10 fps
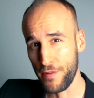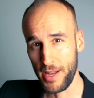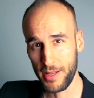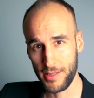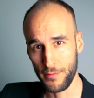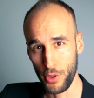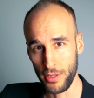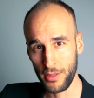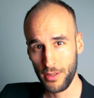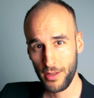verletzt
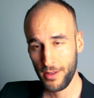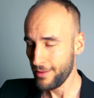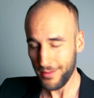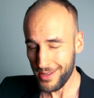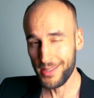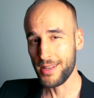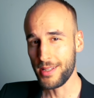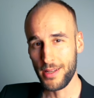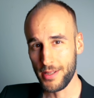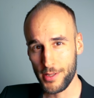wurden. Das lasse
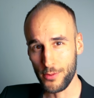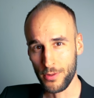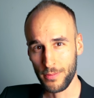ich nicht zu.